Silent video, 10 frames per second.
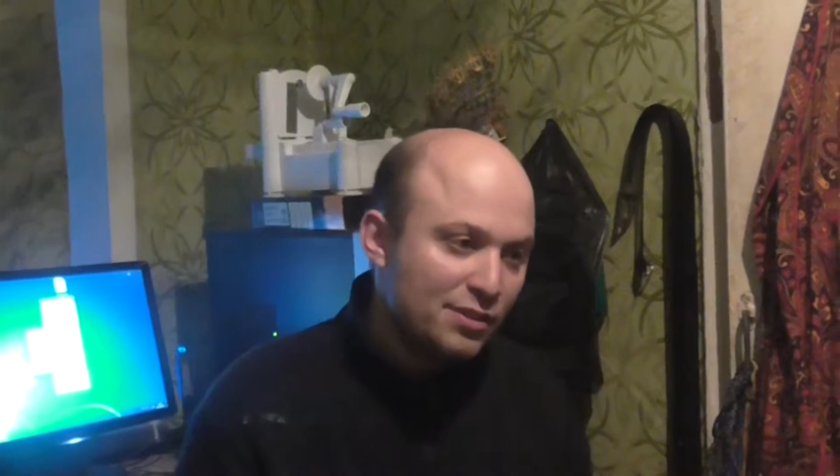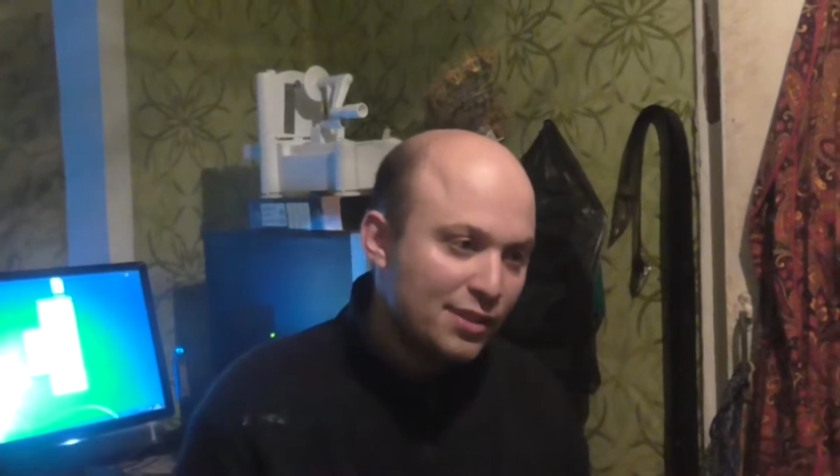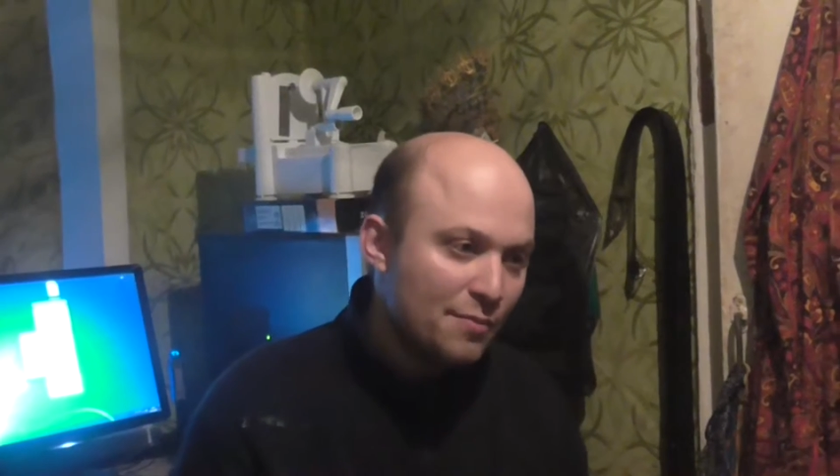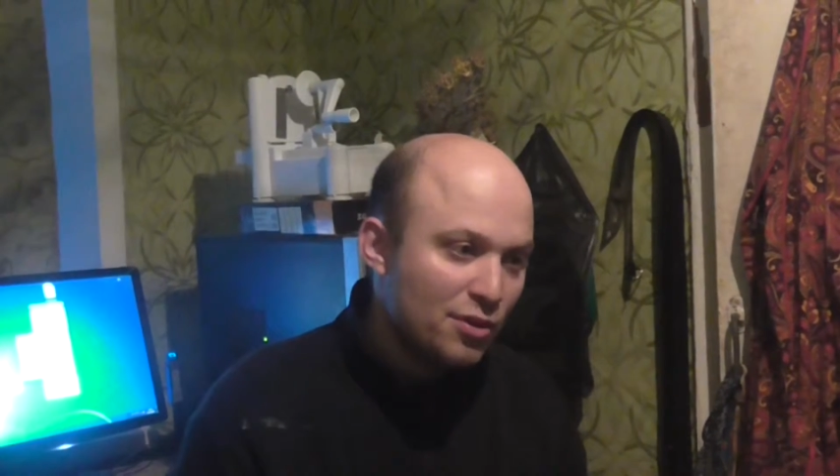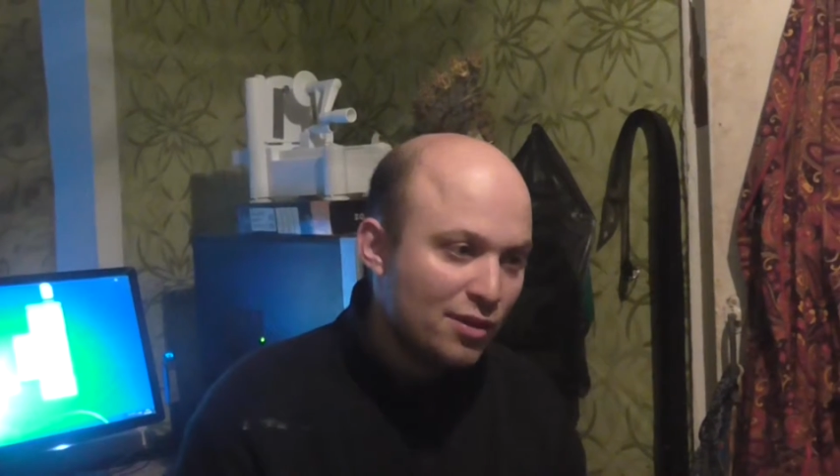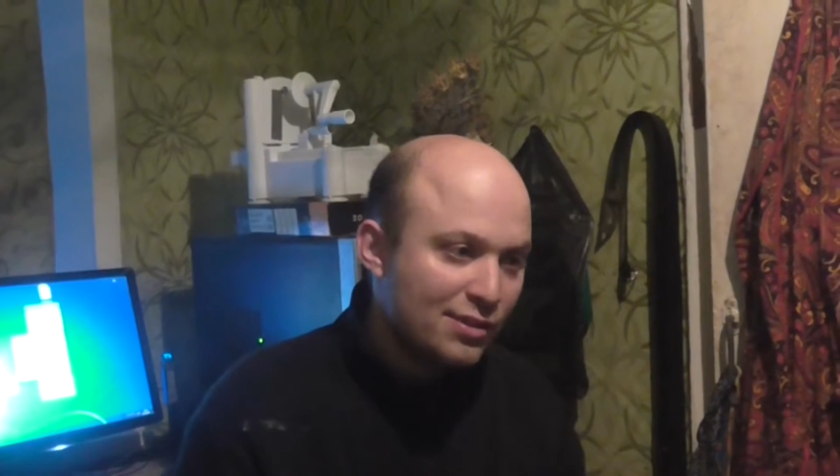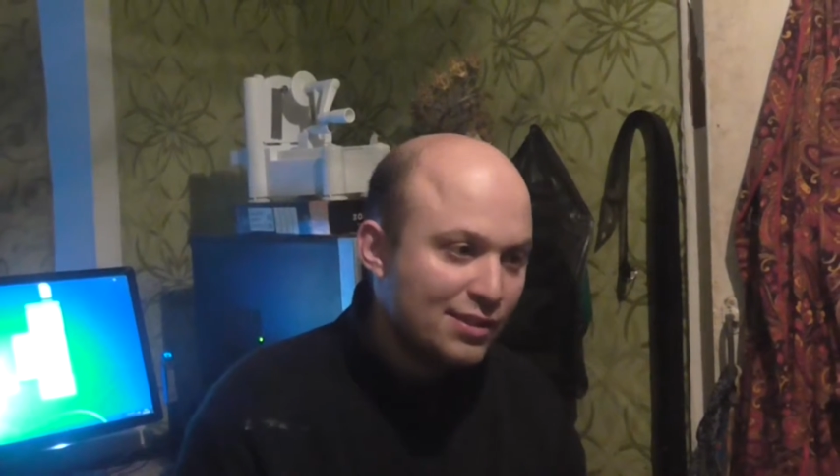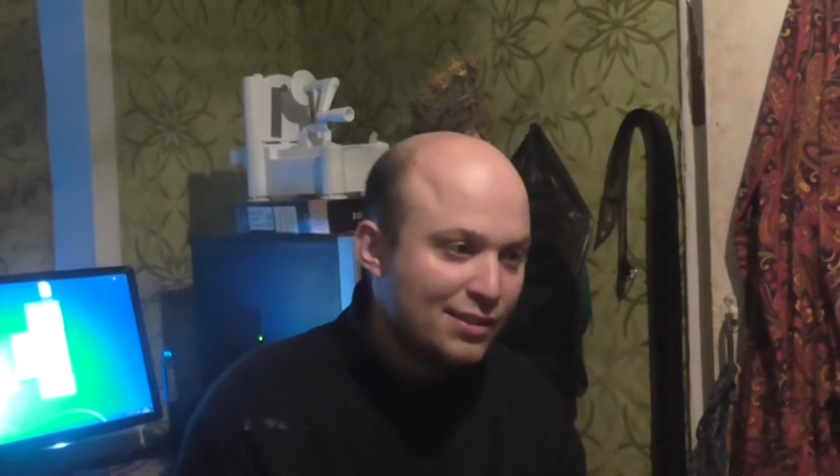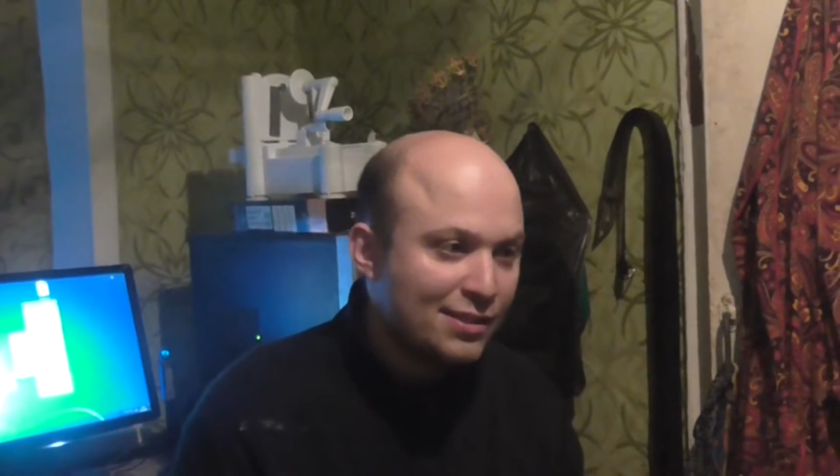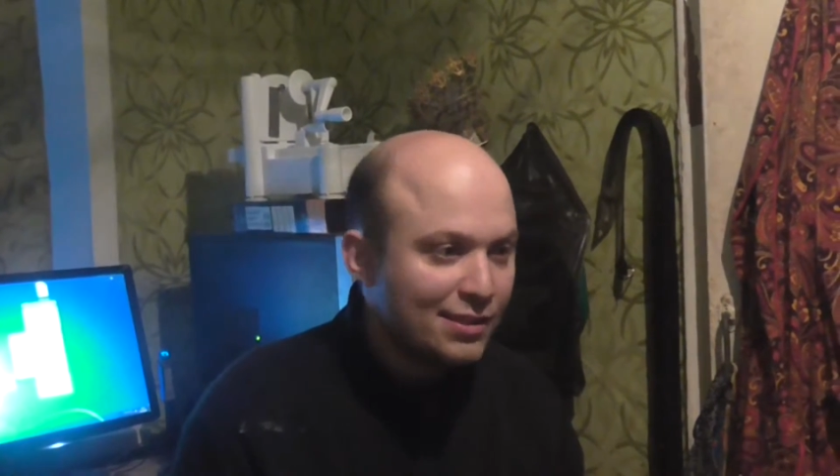Тема
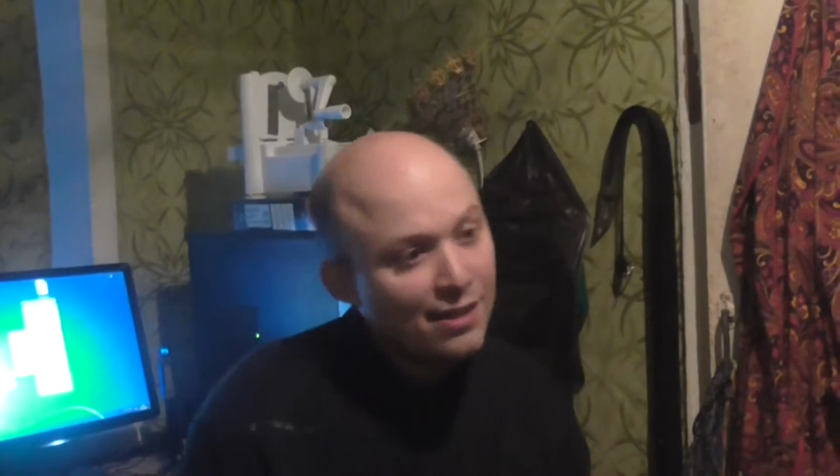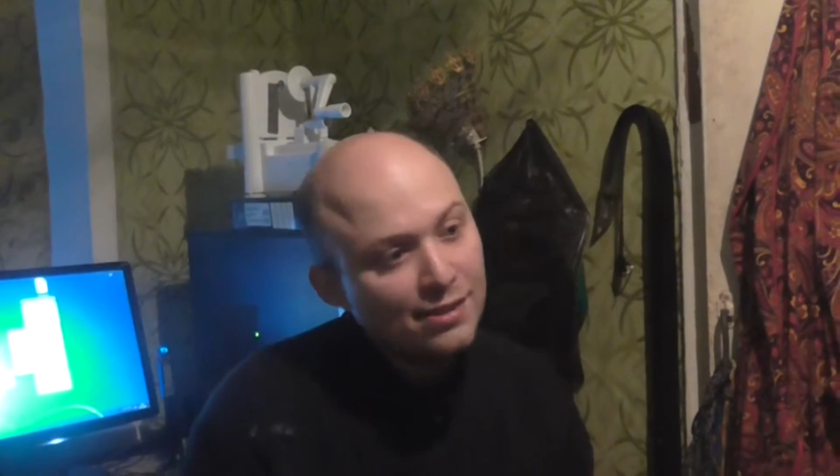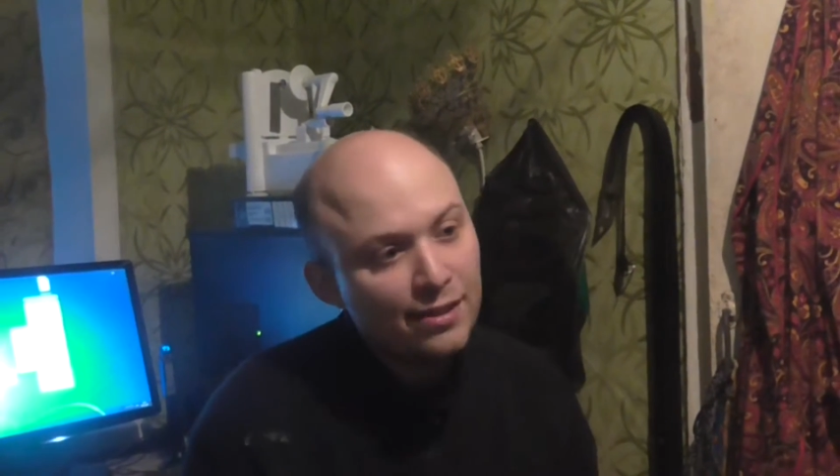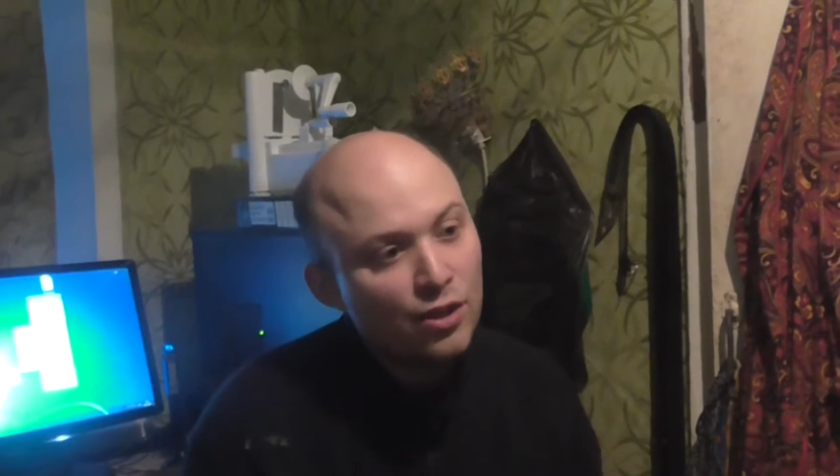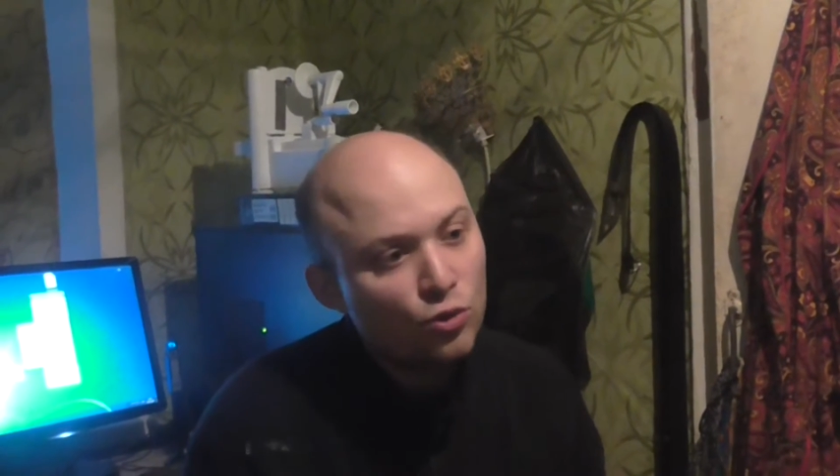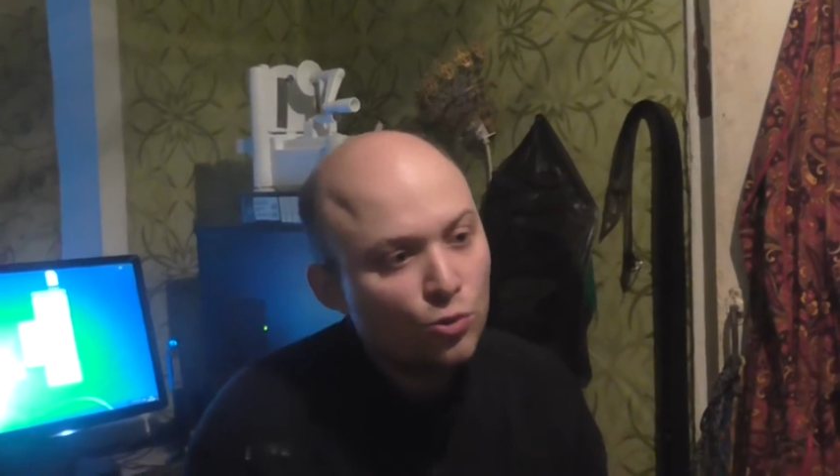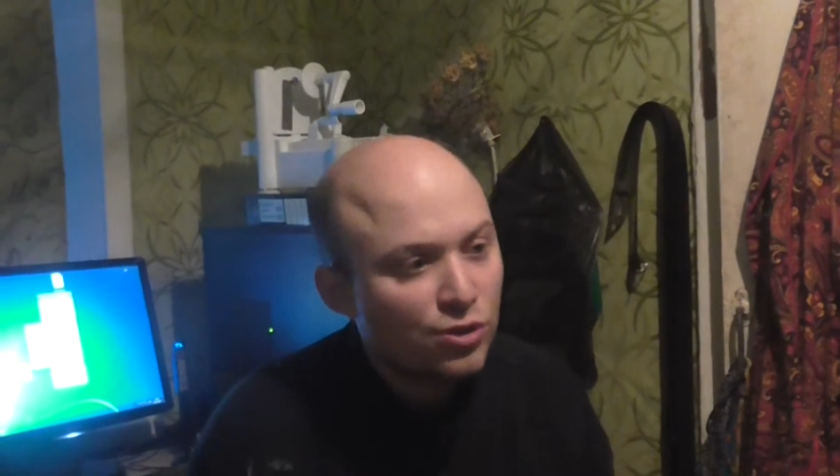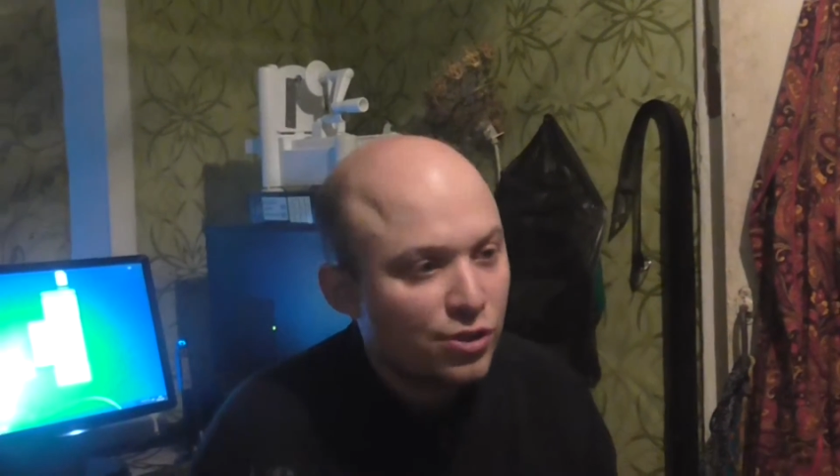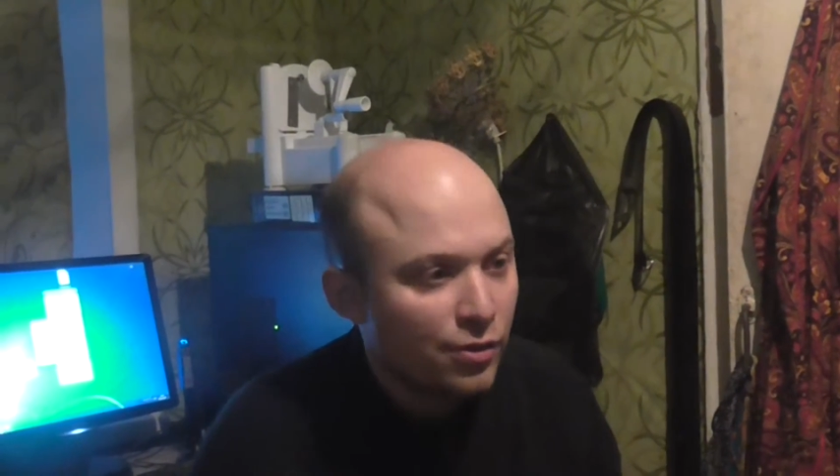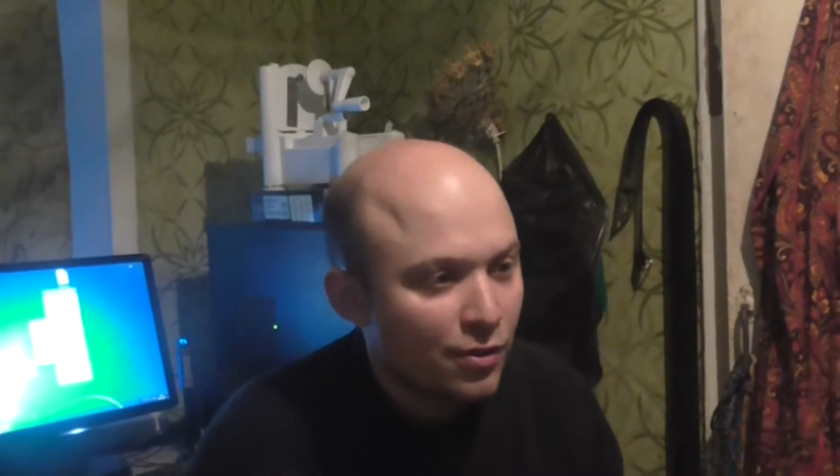нарциссских санкций на
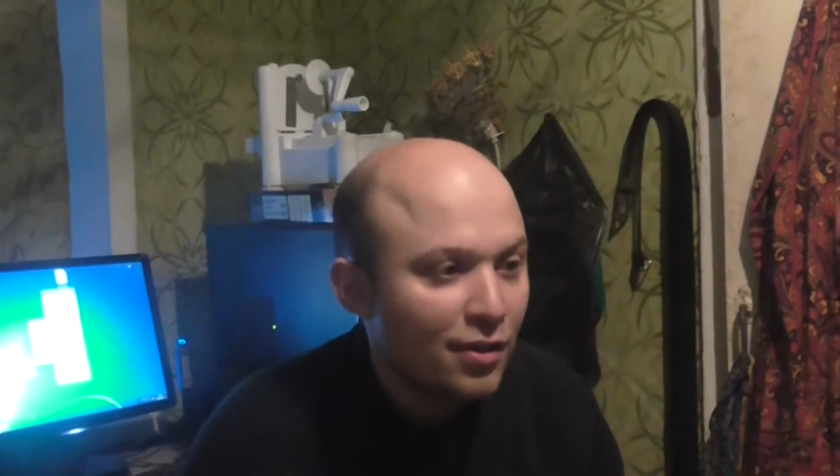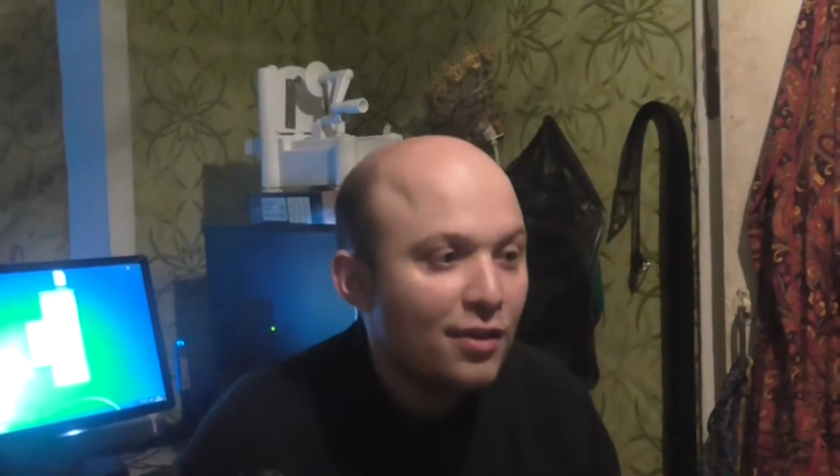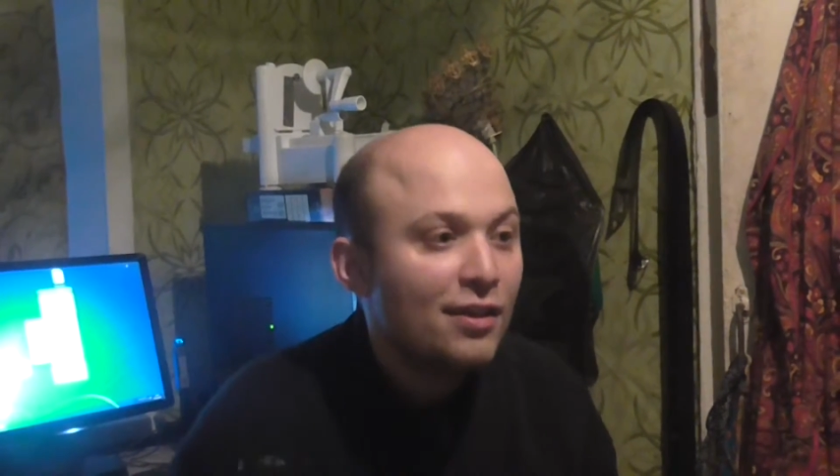Турцию.